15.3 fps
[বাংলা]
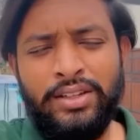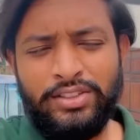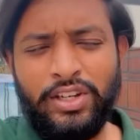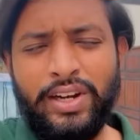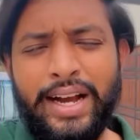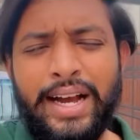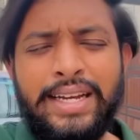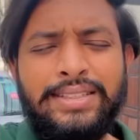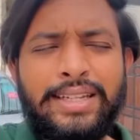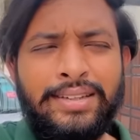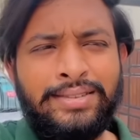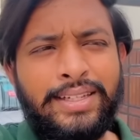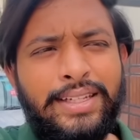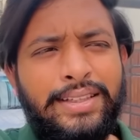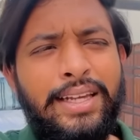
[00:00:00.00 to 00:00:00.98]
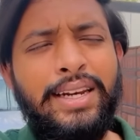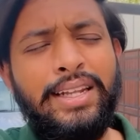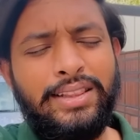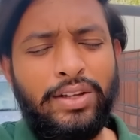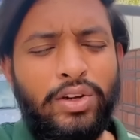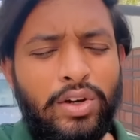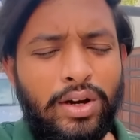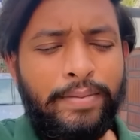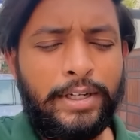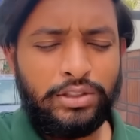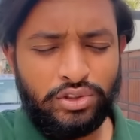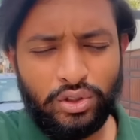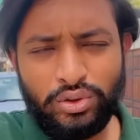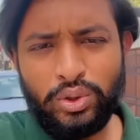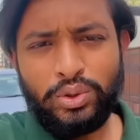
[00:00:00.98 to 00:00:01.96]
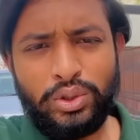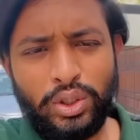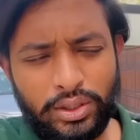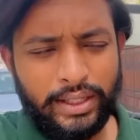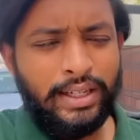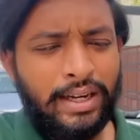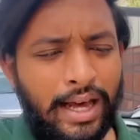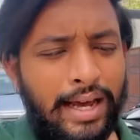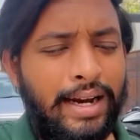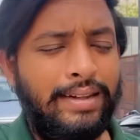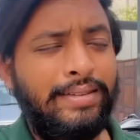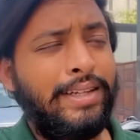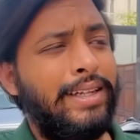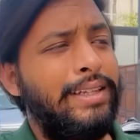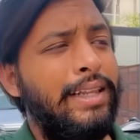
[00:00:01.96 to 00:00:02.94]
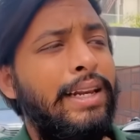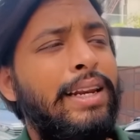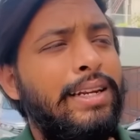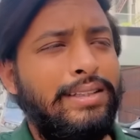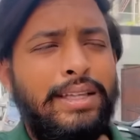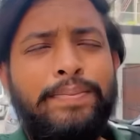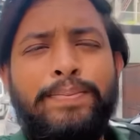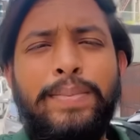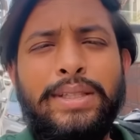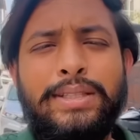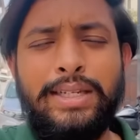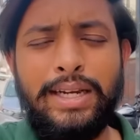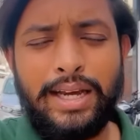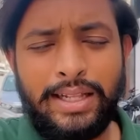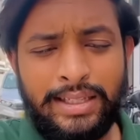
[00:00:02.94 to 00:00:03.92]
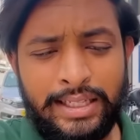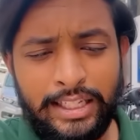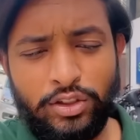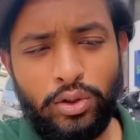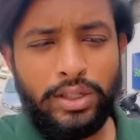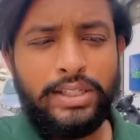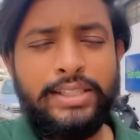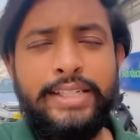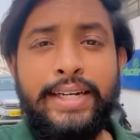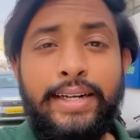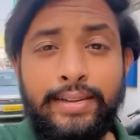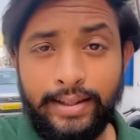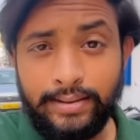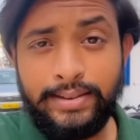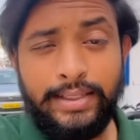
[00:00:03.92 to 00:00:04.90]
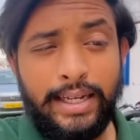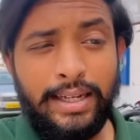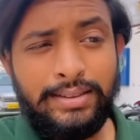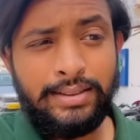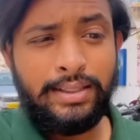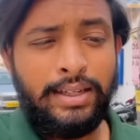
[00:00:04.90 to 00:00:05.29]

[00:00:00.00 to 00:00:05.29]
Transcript: সো গাইস আজকে দিল্লিতে হইলো আমার চতুর্থ দিন আর আজকে দিল্লির তাপমাত্রা ছেচল্লিশ ডিগ্রি সেলসিয়াস